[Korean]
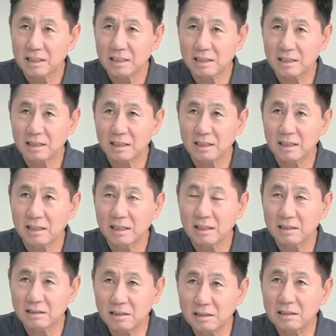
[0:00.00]
네.
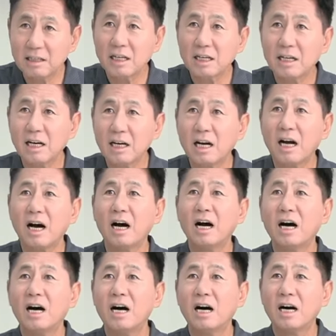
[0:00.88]
이런
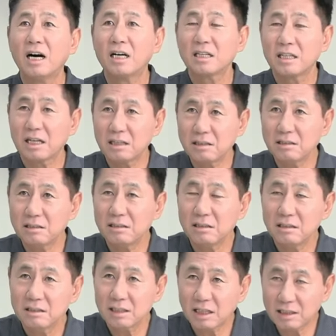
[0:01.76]
얘기해라. 나는
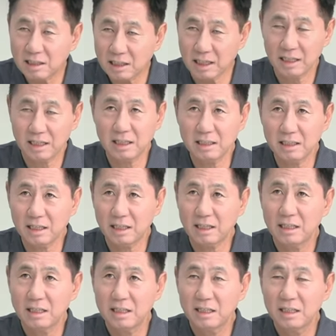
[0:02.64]
사퇴 안
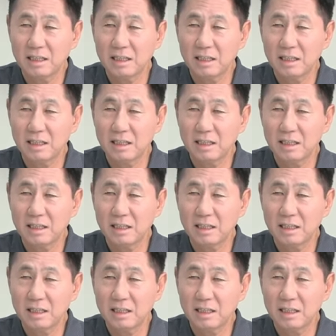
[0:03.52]
한다.